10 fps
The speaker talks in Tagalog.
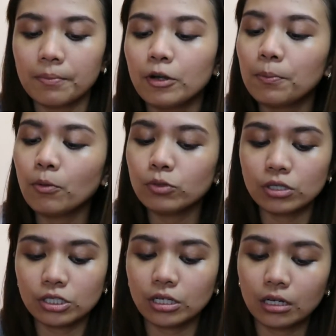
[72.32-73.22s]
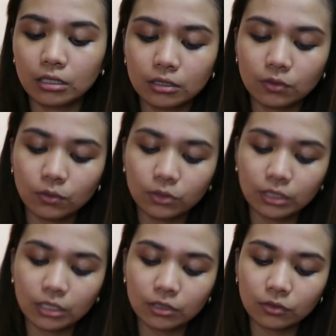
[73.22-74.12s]
Pero paubos na siya. So,
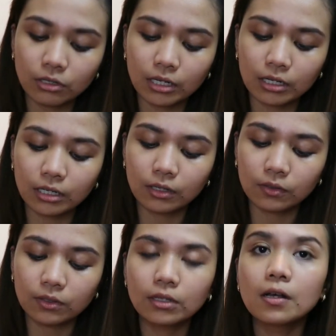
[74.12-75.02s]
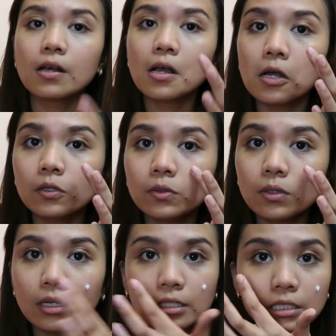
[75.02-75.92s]
konti lang ito ilalagay ko.
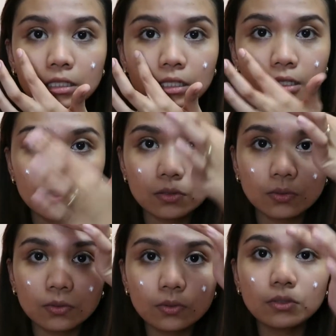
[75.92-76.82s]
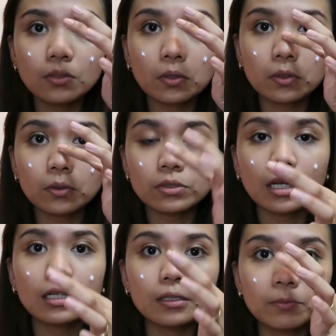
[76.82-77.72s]
Doon lang sa T-zone or kung
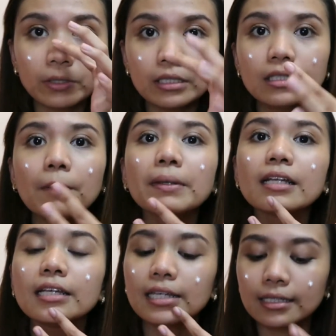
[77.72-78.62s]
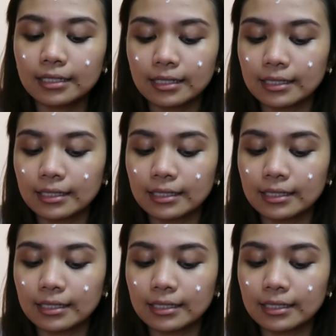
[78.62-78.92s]
saan pwede, dapat lagyan.